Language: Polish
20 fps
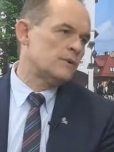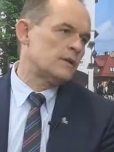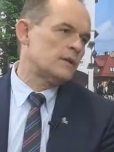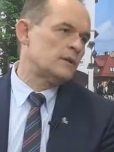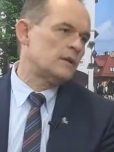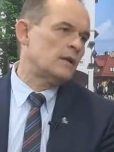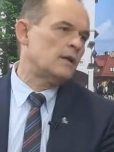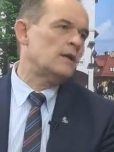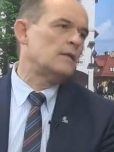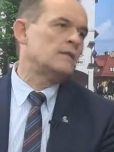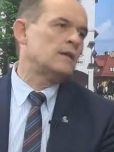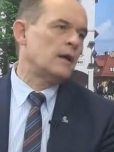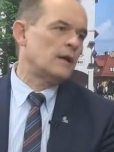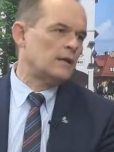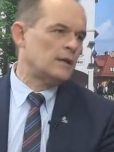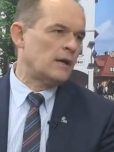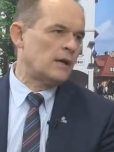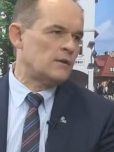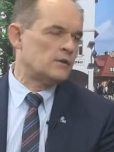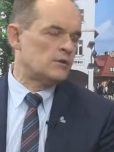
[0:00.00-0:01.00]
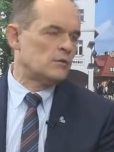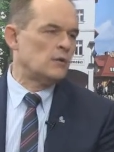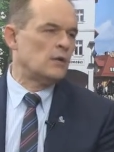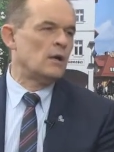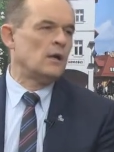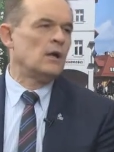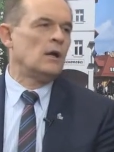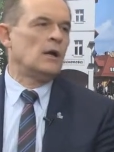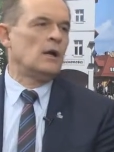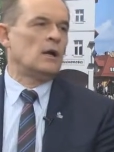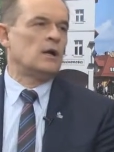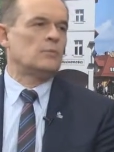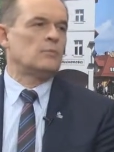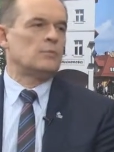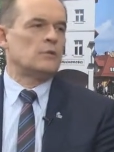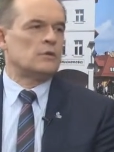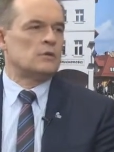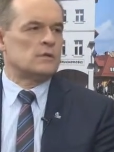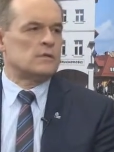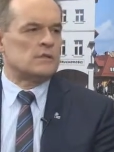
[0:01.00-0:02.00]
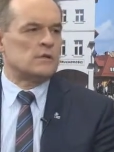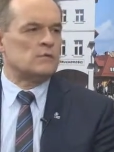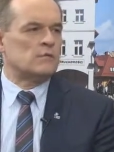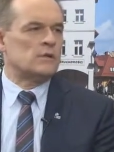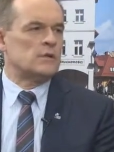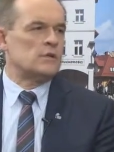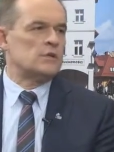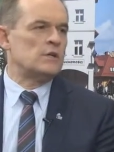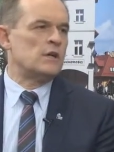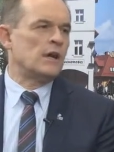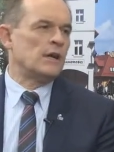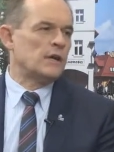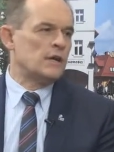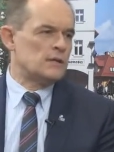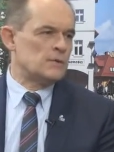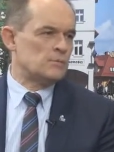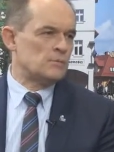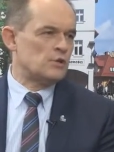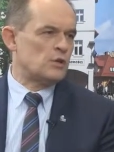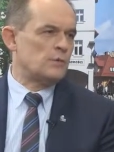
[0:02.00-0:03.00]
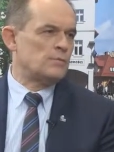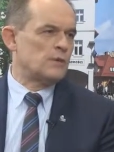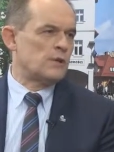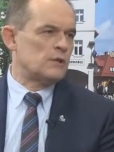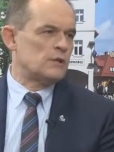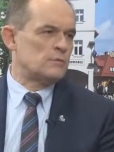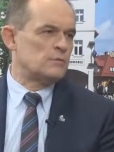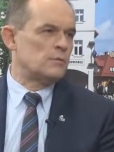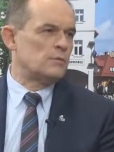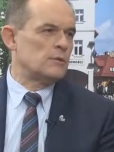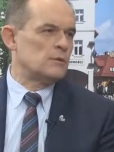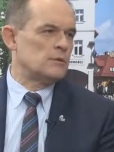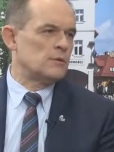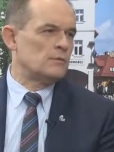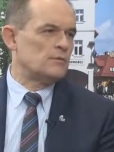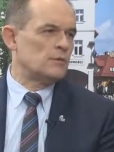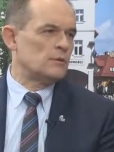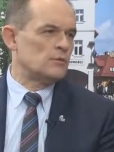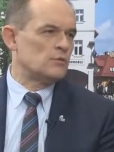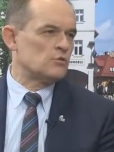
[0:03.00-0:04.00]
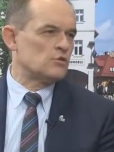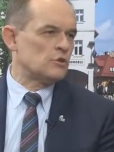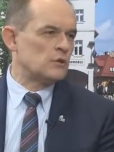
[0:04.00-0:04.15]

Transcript: ofertę najtańszą, ale proszę zauważyć, jaka jest przepaść pomiędzy kwotą